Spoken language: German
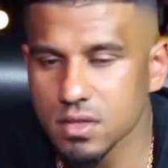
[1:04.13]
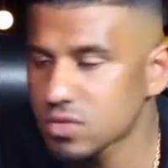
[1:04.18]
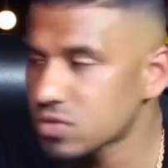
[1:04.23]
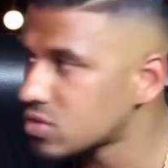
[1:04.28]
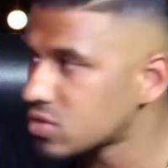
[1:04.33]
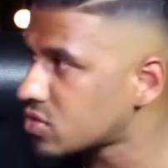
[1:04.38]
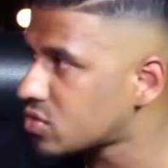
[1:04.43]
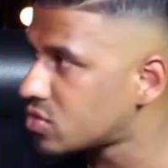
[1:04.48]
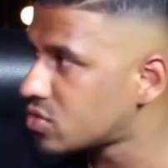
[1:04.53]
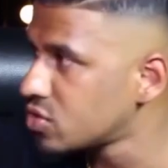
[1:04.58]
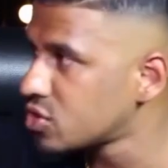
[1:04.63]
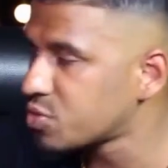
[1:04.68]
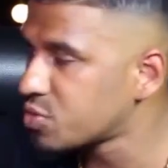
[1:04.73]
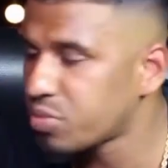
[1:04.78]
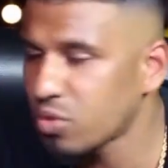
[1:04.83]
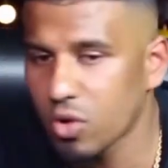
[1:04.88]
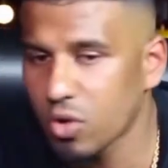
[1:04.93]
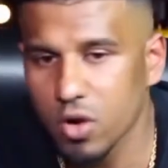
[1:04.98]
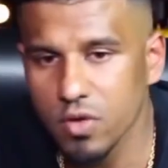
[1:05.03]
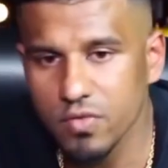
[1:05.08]
sind und
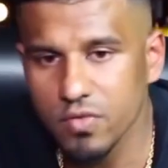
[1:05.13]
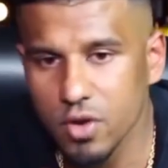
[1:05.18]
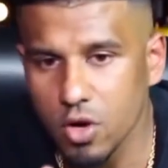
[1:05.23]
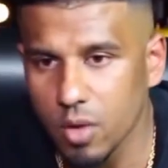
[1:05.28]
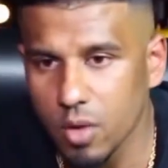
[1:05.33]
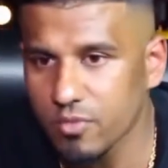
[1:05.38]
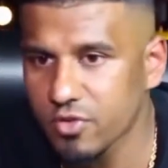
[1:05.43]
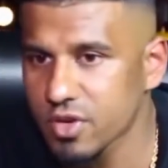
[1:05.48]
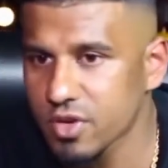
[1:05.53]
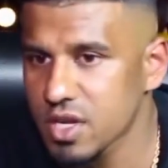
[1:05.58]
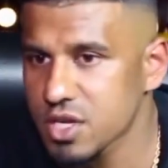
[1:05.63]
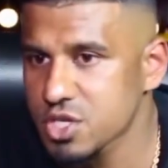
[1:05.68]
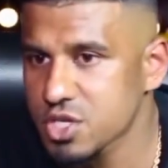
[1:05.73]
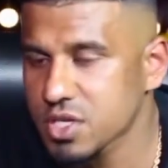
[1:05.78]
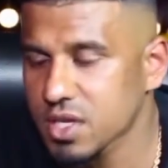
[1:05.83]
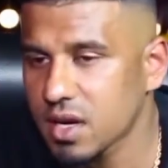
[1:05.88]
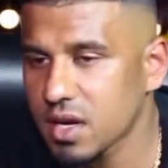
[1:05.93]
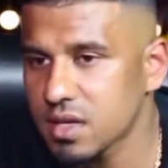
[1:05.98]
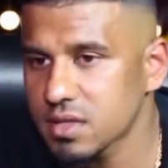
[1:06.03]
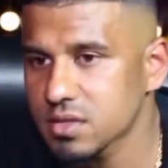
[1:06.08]
Duisburg, wir kommen von der
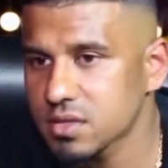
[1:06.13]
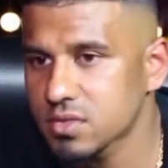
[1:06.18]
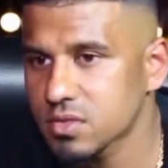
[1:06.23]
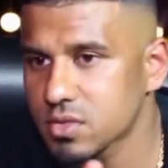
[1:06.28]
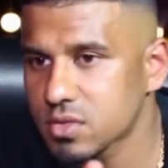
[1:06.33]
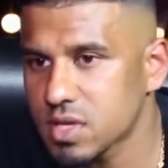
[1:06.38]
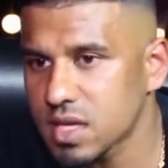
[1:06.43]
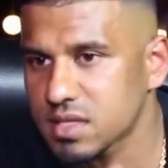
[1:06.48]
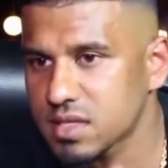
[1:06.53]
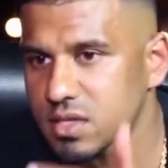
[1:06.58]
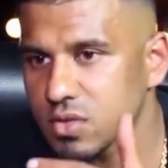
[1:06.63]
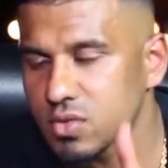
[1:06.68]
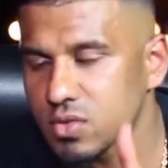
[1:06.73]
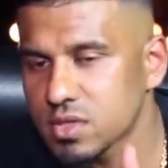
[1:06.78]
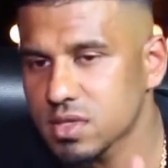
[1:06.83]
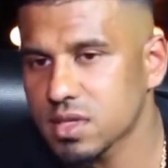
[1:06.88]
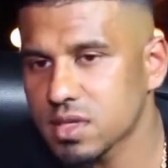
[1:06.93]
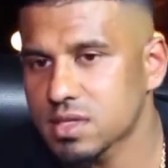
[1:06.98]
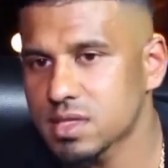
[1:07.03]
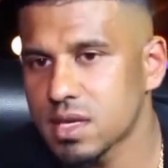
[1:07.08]
Straße und so. Das sind
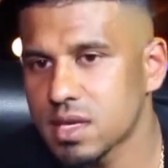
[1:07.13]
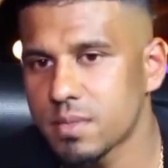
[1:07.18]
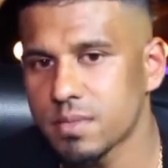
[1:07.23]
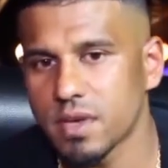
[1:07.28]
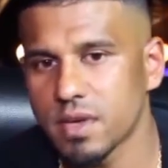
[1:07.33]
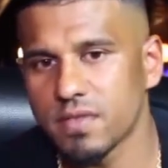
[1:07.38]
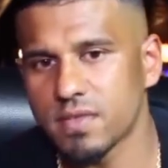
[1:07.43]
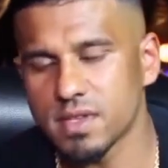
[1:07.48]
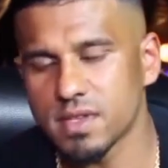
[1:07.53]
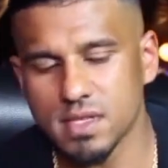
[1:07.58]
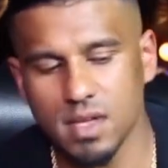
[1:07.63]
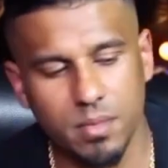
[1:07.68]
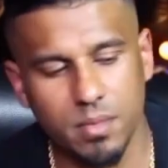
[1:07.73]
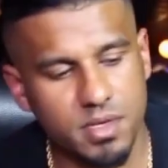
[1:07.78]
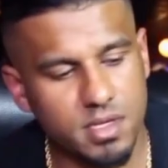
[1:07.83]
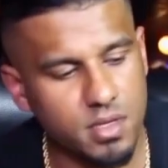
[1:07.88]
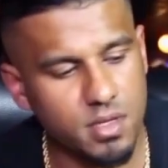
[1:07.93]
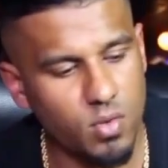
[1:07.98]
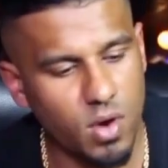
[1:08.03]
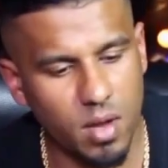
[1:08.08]
unsere Themen gewesen.
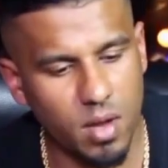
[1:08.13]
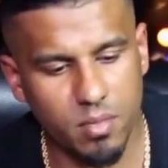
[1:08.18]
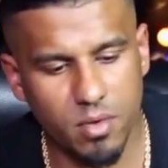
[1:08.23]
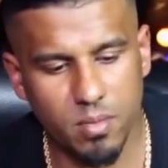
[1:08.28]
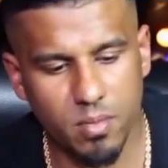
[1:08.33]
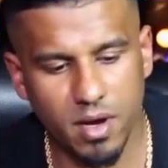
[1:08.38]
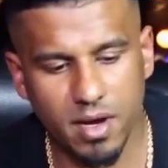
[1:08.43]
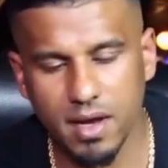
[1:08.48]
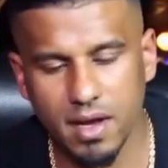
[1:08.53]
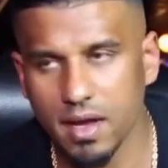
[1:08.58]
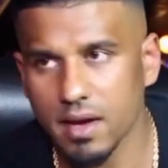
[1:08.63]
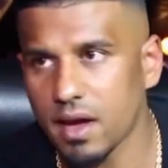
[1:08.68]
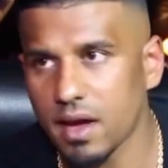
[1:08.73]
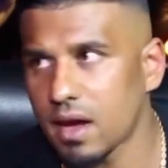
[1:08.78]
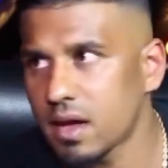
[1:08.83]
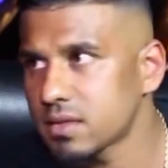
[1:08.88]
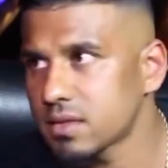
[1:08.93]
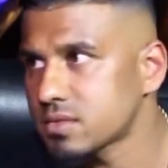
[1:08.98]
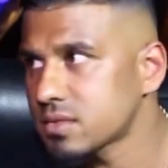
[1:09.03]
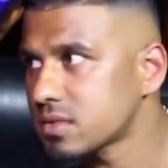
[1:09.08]
Aber die rappen über, keine
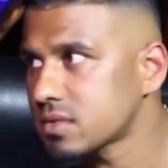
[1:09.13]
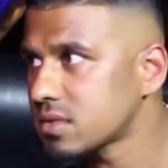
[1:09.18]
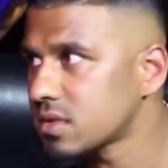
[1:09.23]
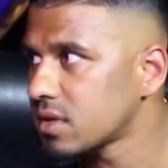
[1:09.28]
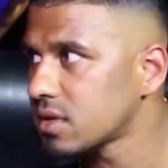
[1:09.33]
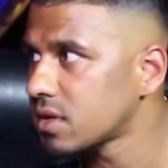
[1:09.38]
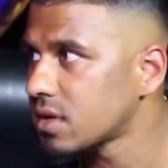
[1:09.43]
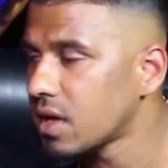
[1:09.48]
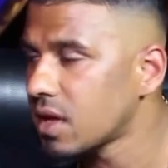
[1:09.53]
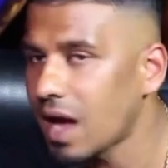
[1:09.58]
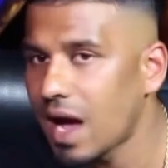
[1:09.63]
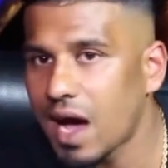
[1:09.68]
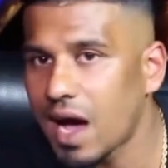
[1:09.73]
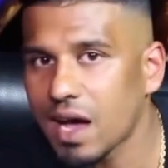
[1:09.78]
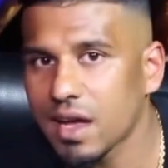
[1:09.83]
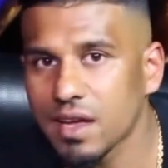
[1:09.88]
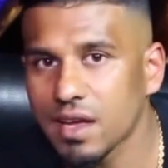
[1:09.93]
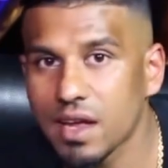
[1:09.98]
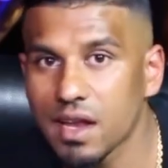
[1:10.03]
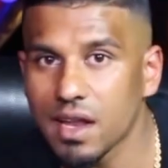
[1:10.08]
Ahnung,
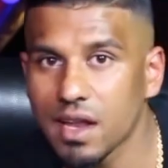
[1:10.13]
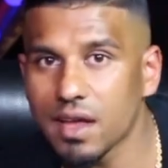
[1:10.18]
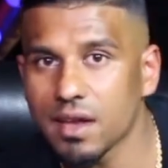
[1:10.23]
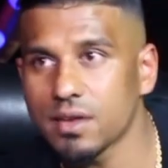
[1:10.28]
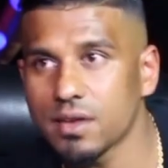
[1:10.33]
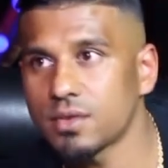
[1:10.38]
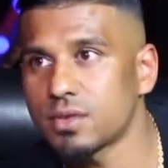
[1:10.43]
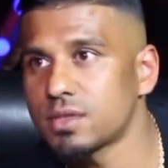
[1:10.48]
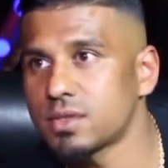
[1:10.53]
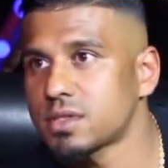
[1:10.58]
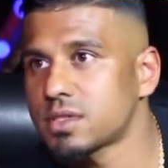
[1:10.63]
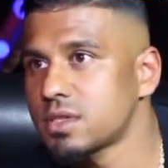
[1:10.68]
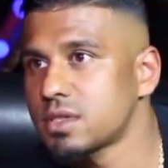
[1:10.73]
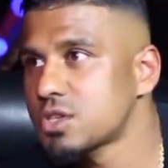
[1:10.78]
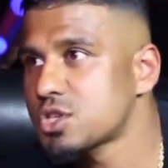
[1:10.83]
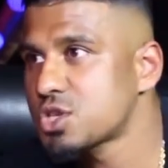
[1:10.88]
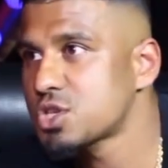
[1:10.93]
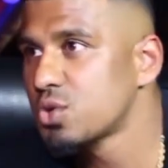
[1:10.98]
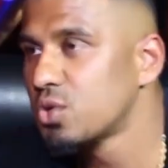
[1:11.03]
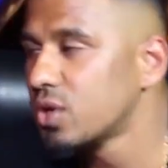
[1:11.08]
Haare glätten und
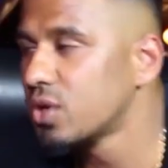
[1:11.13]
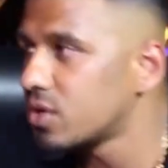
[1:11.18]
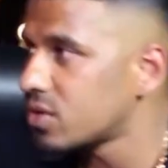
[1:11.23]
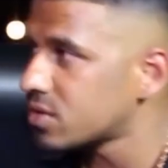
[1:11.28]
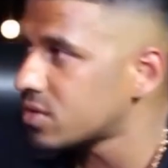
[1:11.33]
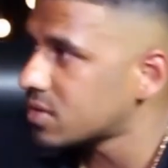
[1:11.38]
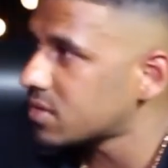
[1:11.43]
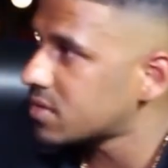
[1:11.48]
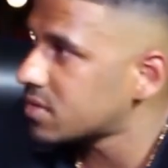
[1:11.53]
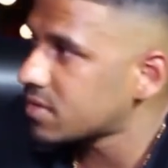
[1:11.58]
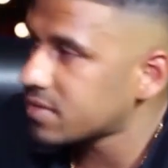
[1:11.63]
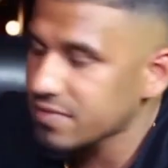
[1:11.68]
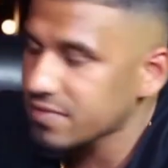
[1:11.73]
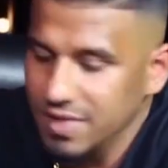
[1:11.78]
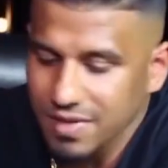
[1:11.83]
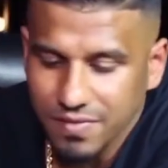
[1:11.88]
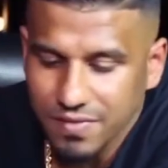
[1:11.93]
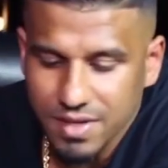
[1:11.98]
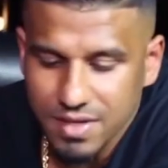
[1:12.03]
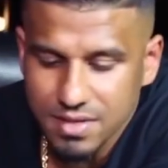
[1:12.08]
Schuhe und
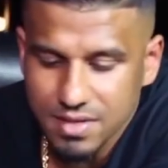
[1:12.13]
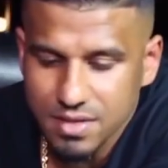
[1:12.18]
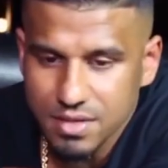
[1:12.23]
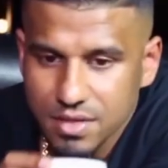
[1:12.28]
was weiß